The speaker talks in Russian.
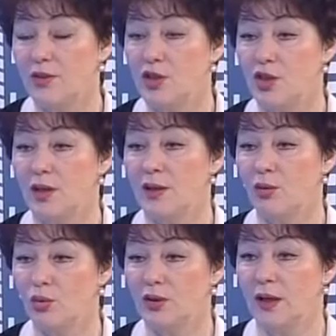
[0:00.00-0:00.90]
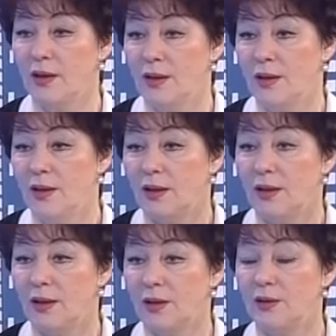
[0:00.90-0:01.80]
в течение года
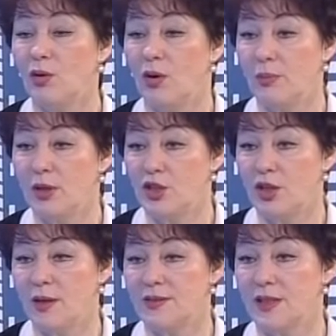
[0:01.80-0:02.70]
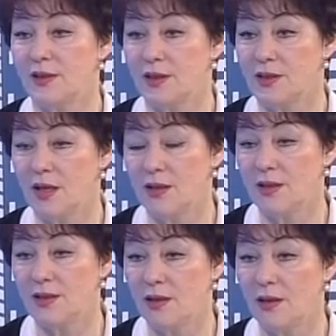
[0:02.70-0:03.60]
а, до обращения в Центр
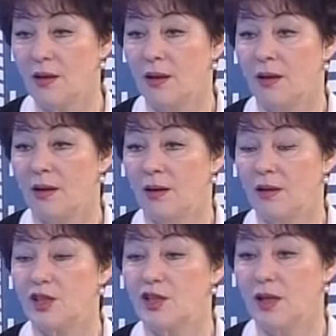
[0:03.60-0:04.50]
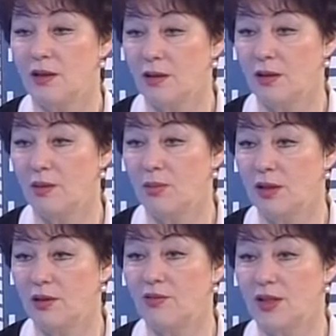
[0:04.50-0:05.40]
занятости гражданин
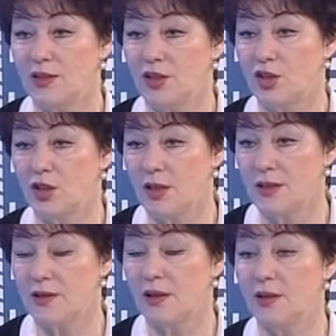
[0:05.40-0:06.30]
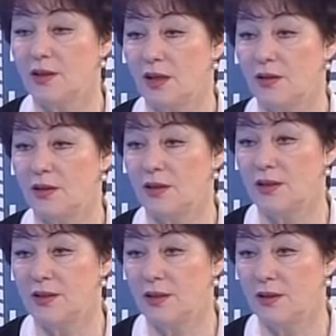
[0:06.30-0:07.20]
имел 26 календарных
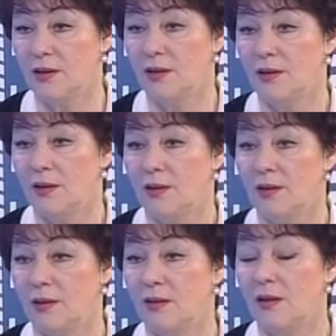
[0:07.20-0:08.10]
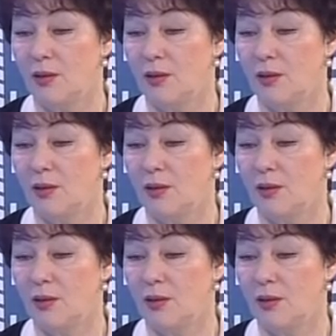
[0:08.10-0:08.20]
недель а,